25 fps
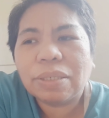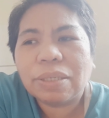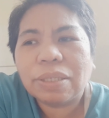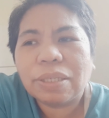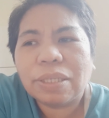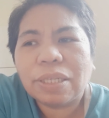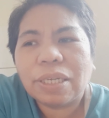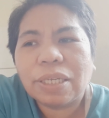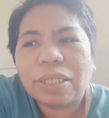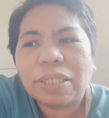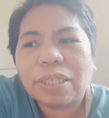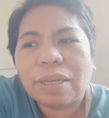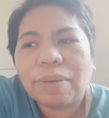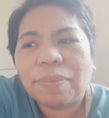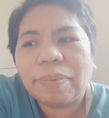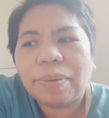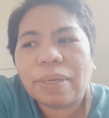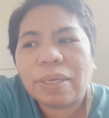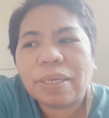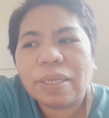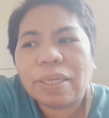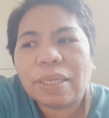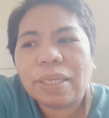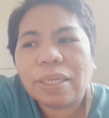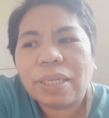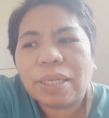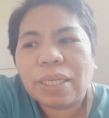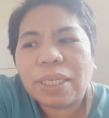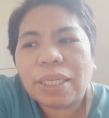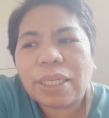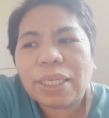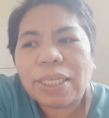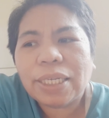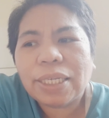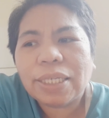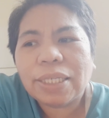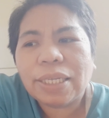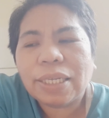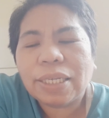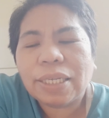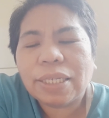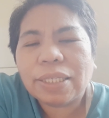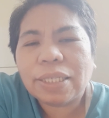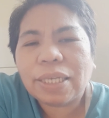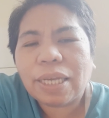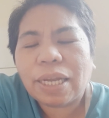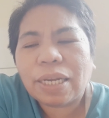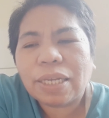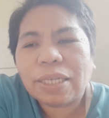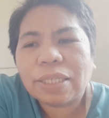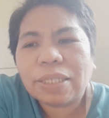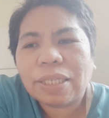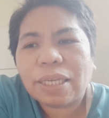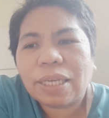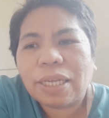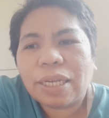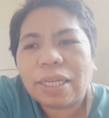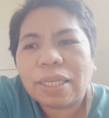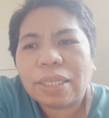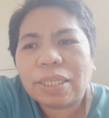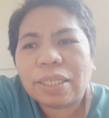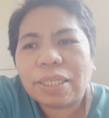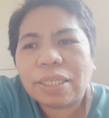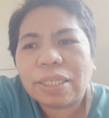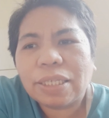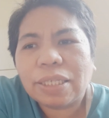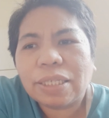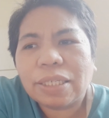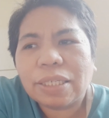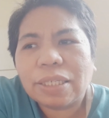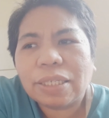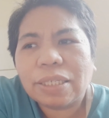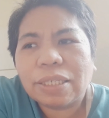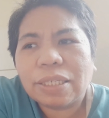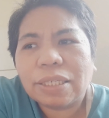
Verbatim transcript: tidak sabar jadi sekarang saya lagi